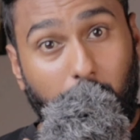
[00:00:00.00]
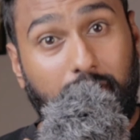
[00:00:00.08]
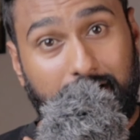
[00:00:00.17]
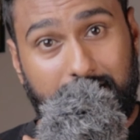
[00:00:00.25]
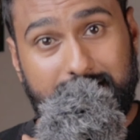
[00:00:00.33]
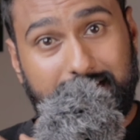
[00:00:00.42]

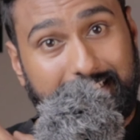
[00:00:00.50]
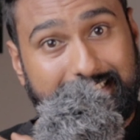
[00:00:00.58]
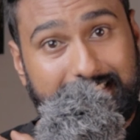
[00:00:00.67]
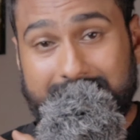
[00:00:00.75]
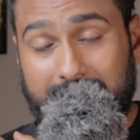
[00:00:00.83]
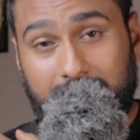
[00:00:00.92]
ब्रॉडनेस
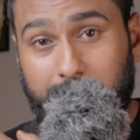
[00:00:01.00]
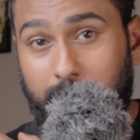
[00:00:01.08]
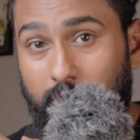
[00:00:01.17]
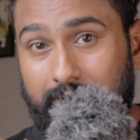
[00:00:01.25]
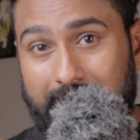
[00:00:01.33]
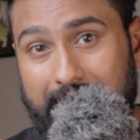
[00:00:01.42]
इससे ज़्यादा
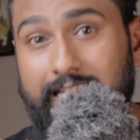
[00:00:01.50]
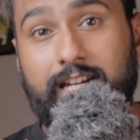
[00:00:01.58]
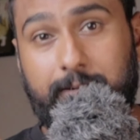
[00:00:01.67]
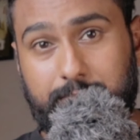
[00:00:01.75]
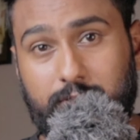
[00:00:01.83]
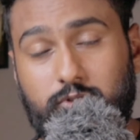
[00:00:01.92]
ब्रॉड नहीं
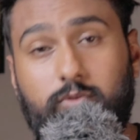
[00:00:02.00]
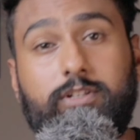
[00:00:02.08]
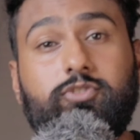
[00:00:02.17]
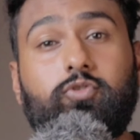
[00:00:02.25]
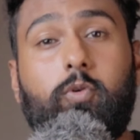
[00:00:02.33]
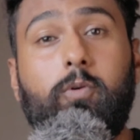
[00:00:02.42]
है आपके
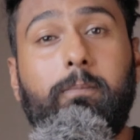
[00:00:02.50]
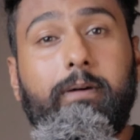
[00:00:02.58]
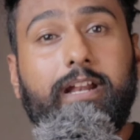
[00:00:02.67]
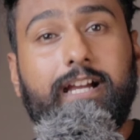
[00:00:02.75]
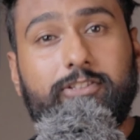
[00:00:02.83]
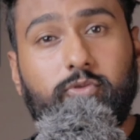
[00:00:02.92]
शोल्डर्स जो
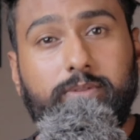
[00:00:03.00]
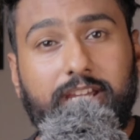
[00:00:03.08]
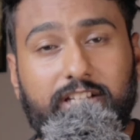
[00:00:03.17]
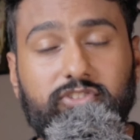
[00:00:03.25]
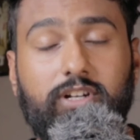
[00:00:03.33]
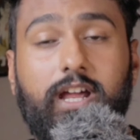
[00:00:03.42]
ऊपर का जो
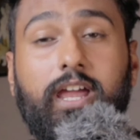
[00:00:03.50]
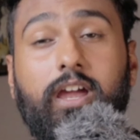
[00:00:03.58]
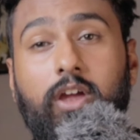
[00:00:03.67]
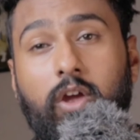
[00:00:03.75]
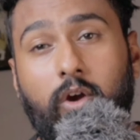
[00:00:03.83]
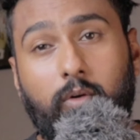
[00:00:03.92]
भी एक्स्ट्रा
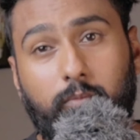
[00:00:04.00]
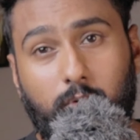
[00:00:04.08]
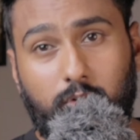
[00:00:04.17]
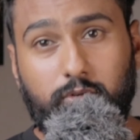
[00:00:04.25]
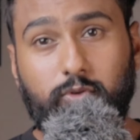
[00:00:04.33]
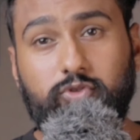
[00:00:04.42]
है
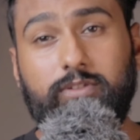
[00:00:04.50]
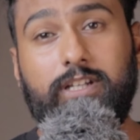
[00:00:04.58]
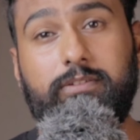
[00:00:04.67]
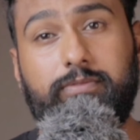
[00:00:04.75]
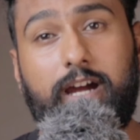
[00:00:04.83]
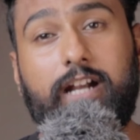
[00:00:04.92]
वो
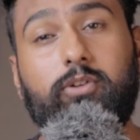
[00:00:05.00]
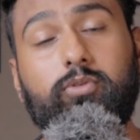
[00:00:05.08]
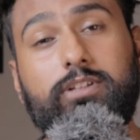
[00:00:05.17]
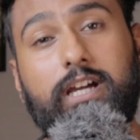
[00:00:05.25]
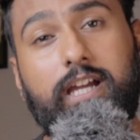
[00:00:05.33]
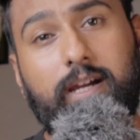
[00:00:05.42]
यूजुअली फैट
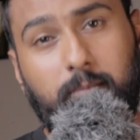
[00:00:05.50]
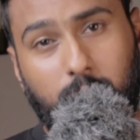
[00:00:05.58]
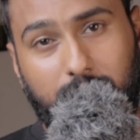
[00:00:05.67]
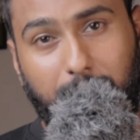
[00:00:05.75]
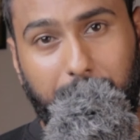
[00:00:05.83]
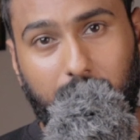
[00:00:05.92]
होता है
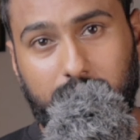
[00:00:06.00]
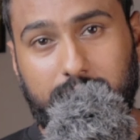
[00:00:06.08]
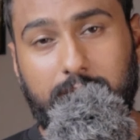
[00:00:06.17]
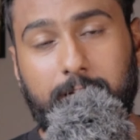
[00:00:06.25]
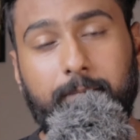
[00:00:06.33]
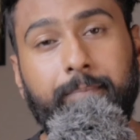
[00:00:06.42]
मोटापा
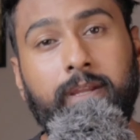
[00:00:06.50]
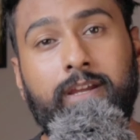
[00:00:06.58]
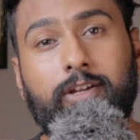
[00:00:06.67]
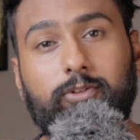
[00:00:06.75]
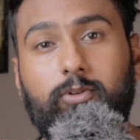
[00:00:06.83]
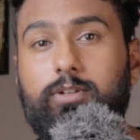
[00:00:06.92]
होता है
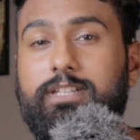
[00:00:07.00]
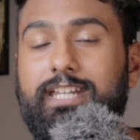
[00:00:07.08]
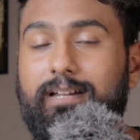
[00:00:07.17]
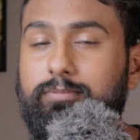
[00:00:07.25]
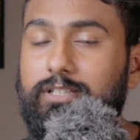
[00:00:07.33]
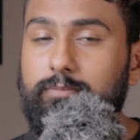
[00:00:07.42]
तो
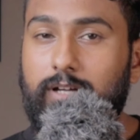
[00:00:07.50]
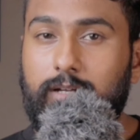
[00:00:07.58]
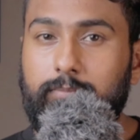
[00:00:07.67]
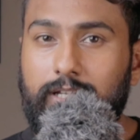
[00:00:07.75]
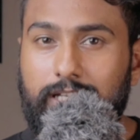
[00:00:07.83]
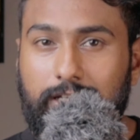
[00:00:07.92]
ये आपके
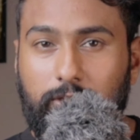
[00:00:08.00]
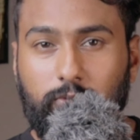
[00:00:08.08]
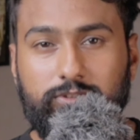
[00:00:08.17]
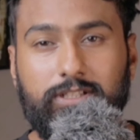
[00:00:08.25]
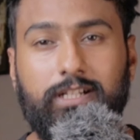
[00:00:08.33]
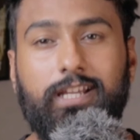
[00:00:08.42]
दिमाग में
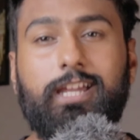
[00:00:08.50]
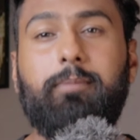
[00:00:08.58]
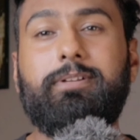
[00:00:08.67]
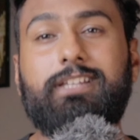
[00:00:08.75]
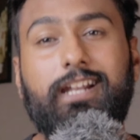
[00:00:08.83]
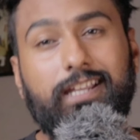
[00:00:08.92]
इल्यूजन है
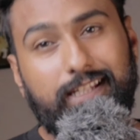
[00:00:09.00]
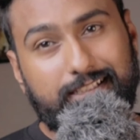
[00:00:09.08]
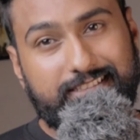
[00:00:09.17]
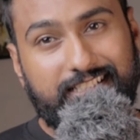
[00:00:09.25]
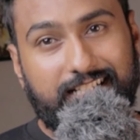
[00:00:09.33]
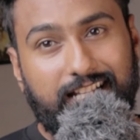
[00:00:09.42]
या पता नहीं
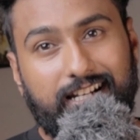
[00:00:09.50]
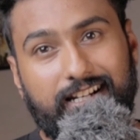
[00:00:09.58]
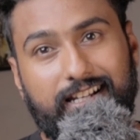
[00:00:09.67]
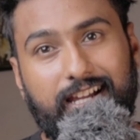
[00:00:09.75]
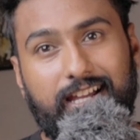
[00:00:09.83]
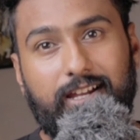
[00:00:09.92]
किसने डाल
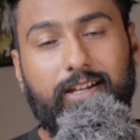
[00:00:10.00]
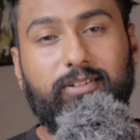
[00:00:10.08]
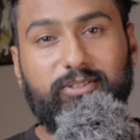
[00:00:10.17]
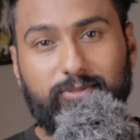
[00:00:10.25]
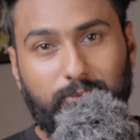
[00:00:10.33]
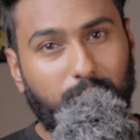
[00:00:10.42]
रखा है
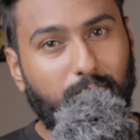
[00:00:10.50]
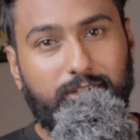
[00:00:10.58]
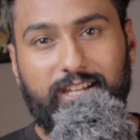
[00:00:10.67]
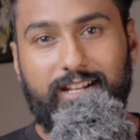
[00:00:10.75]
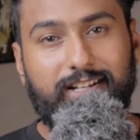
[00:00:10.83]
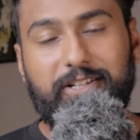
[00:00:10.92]
लोगों
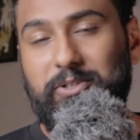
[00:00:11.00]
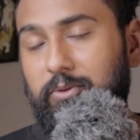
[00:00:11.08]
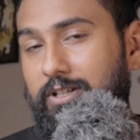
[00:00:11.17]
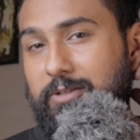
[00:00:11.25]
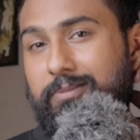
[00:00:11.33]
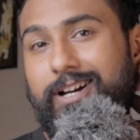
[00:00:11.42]
के या
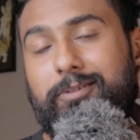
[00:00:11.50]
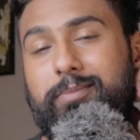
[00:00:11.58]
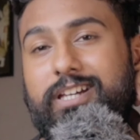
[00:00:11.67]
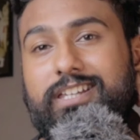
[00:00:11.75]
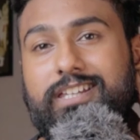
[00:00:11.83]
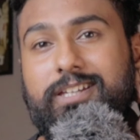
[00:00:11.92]
लड़कियों के दिमाग
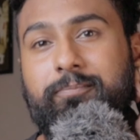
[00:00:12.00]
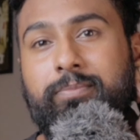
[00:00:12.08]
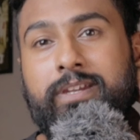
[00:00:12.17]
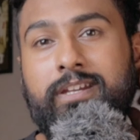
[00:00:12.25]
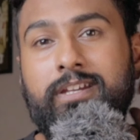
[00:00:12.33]
में कि